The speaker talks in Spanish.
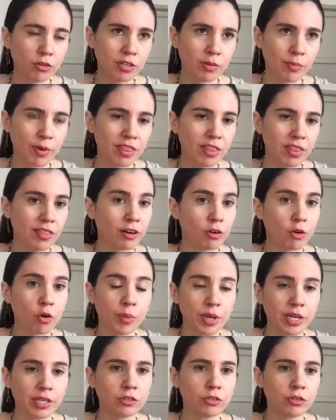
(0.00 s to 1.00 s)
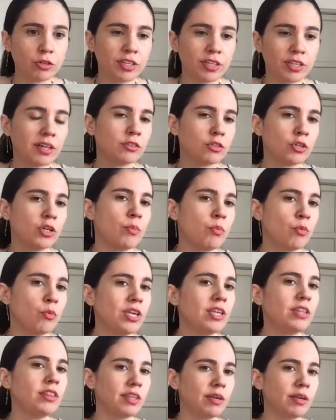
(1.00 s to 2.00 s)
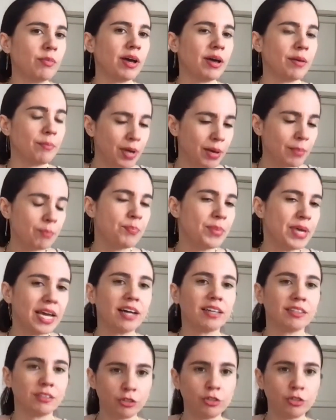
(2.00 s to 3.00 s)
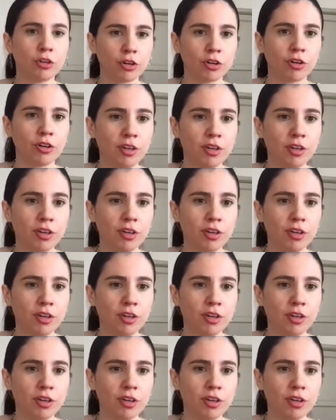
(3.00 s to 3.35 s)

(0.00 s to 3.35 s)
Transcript: más desde el comienzo, y esta canción es muy íntima, es, mi canción.